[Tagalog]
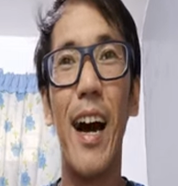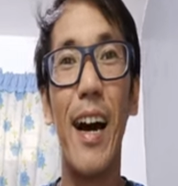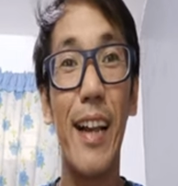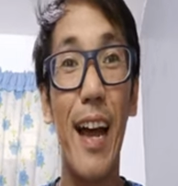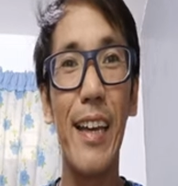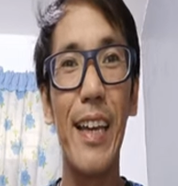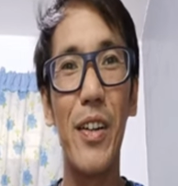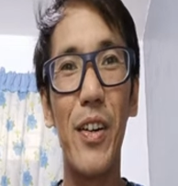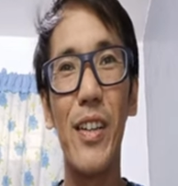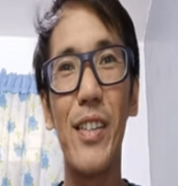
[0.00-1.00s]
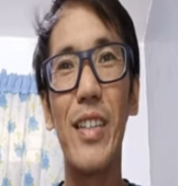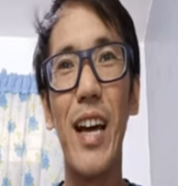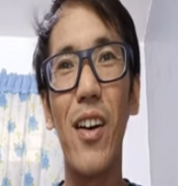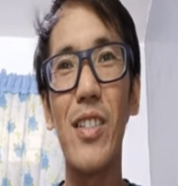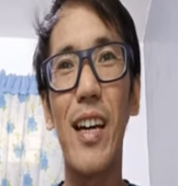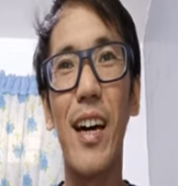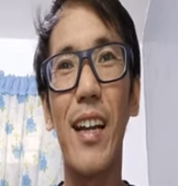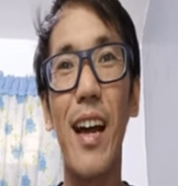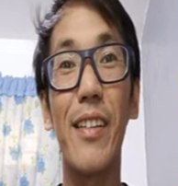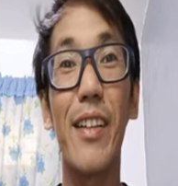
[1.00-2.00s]
Uh, ranking ko, handun na ako sa
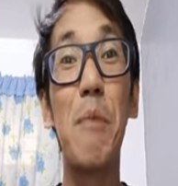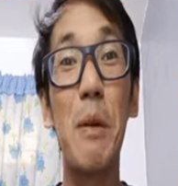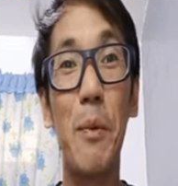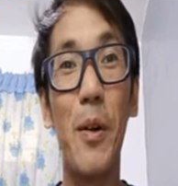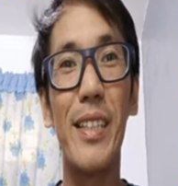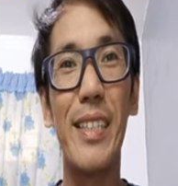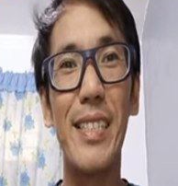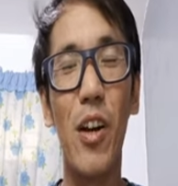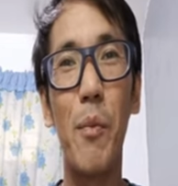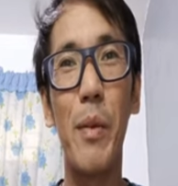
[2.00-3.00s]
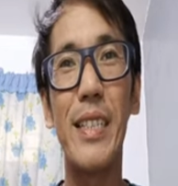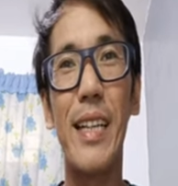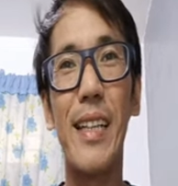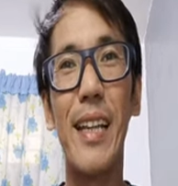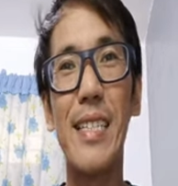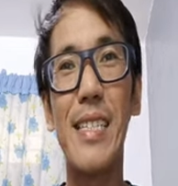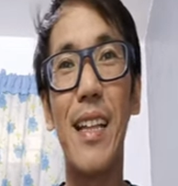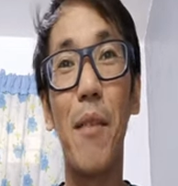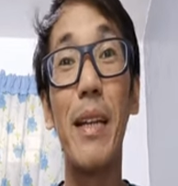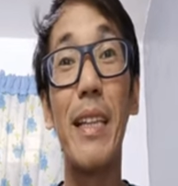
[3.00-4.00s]
rank number 14 sa official na
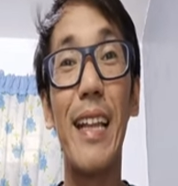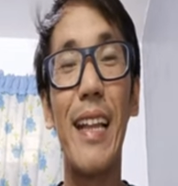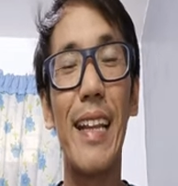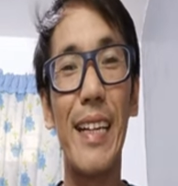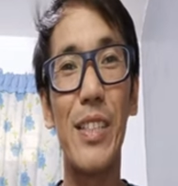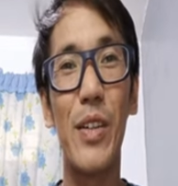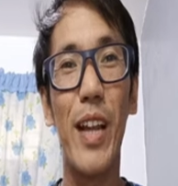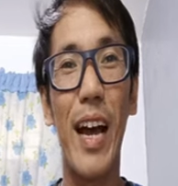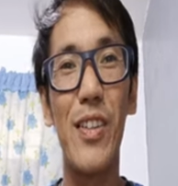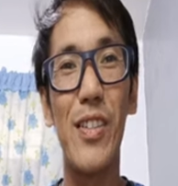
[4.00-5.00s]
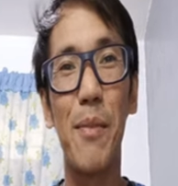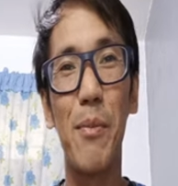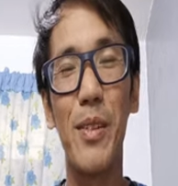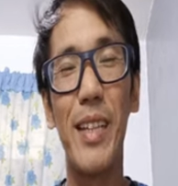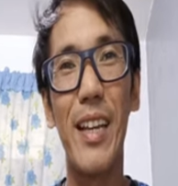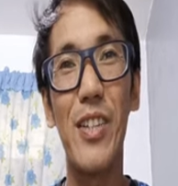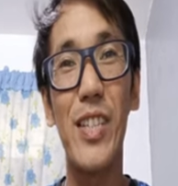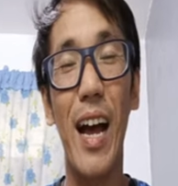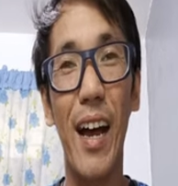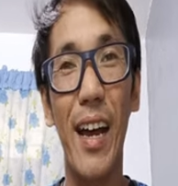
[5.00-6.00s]
list ng Manila League. So naayos na po nila yun
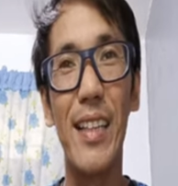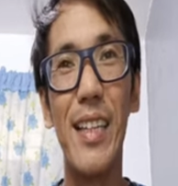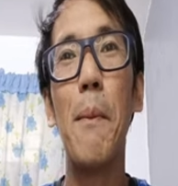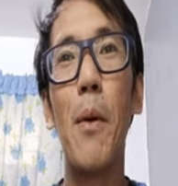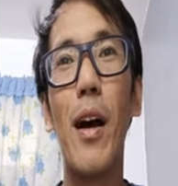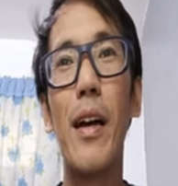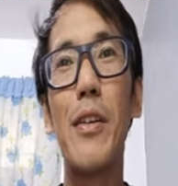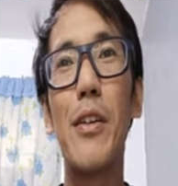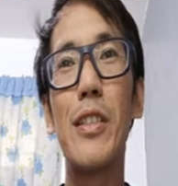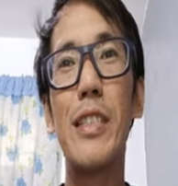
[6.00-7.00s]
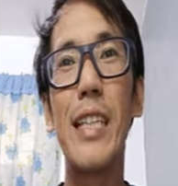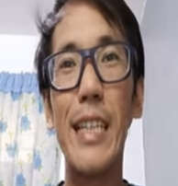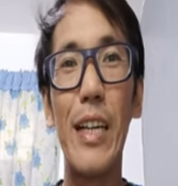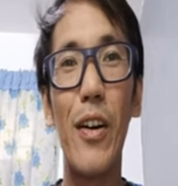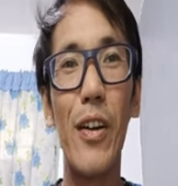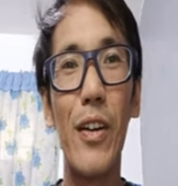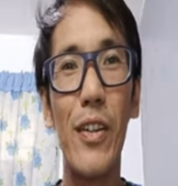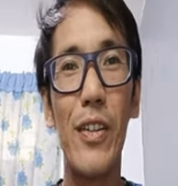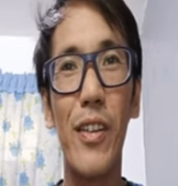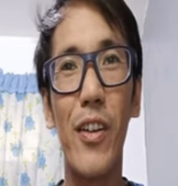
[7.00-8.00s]
sa akin. Mukhang yung CDO
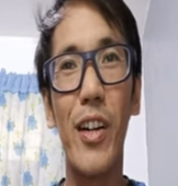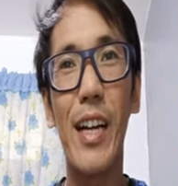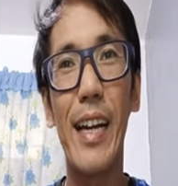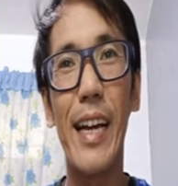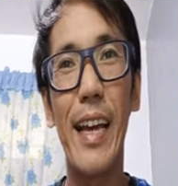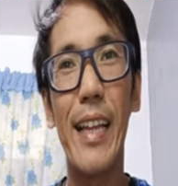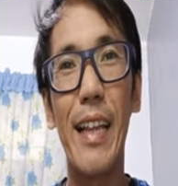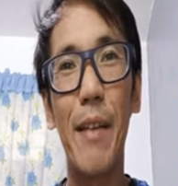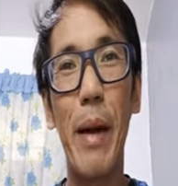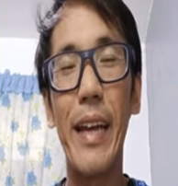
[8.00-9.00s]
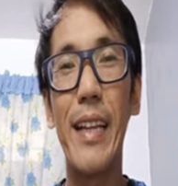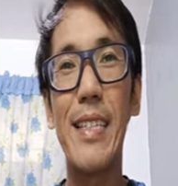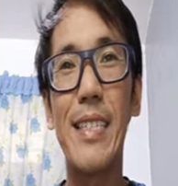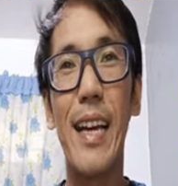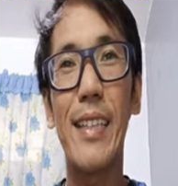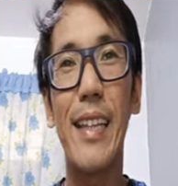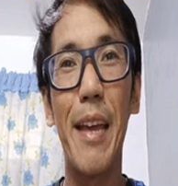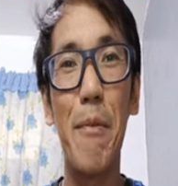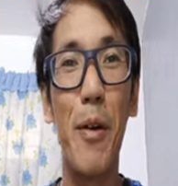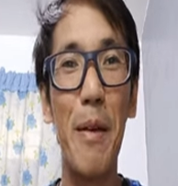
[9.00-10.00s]
or kagayan na finals natin
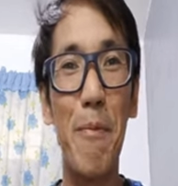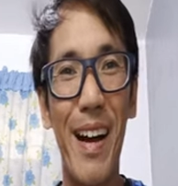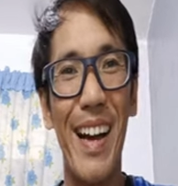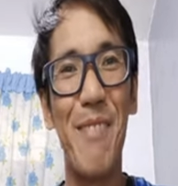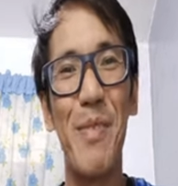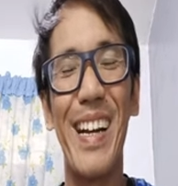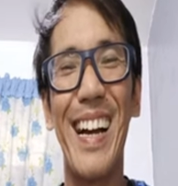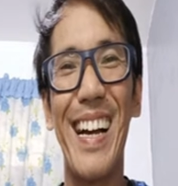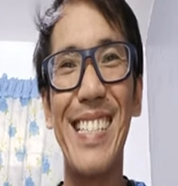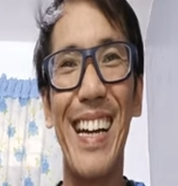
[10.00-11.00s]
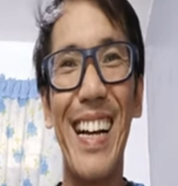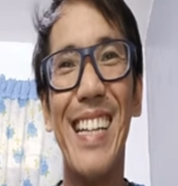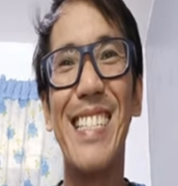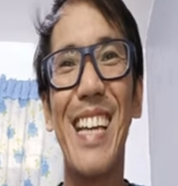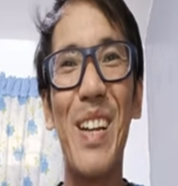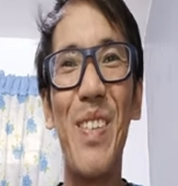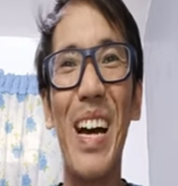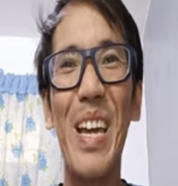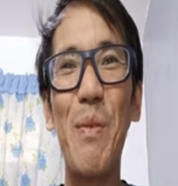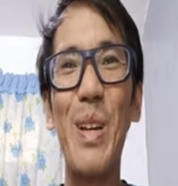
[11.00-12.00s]
ay buhay pa ang pag-asa. Sana
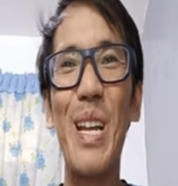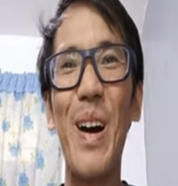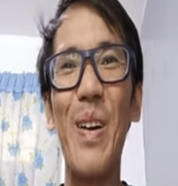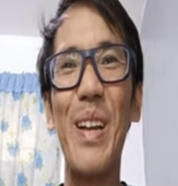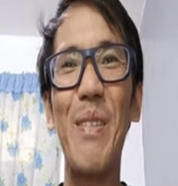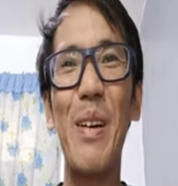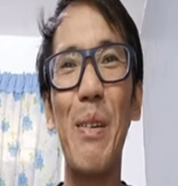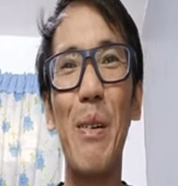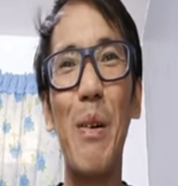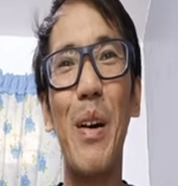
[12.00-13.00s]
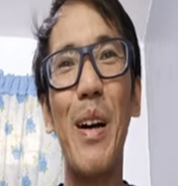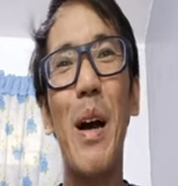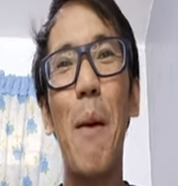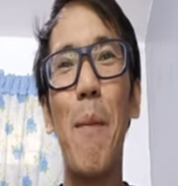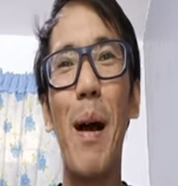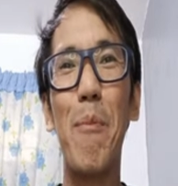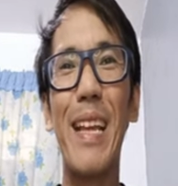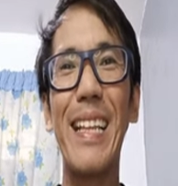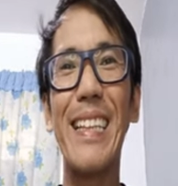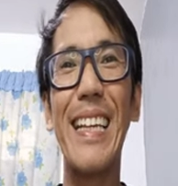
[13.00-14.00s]
makaipon lang ako ng pang
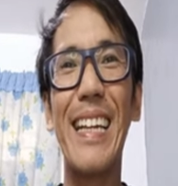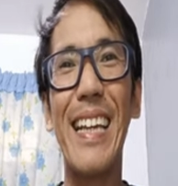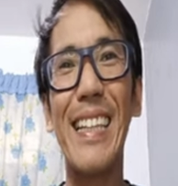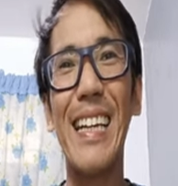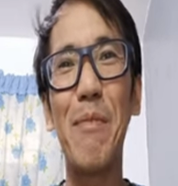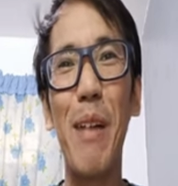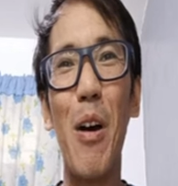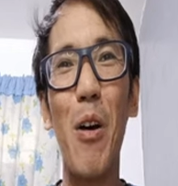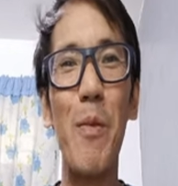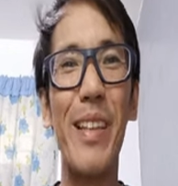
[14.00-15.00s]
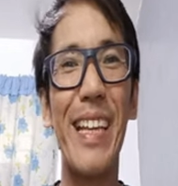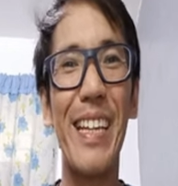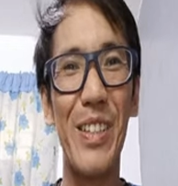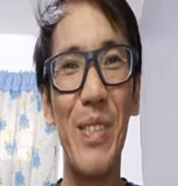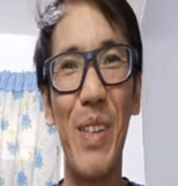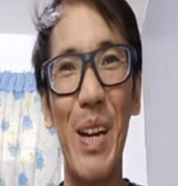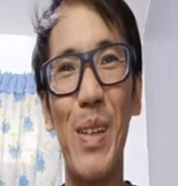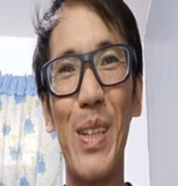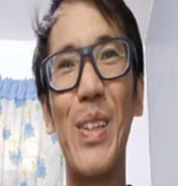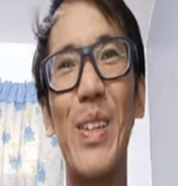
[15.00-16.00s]
plane ticket at pang accommodation para
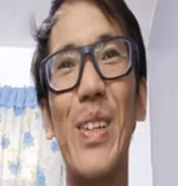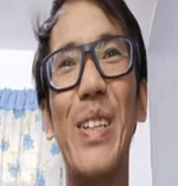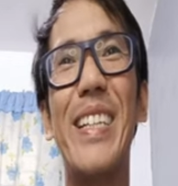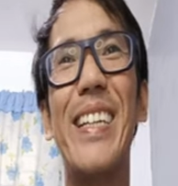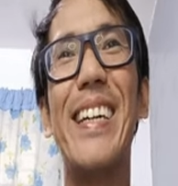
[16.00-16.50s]
matuloy yun.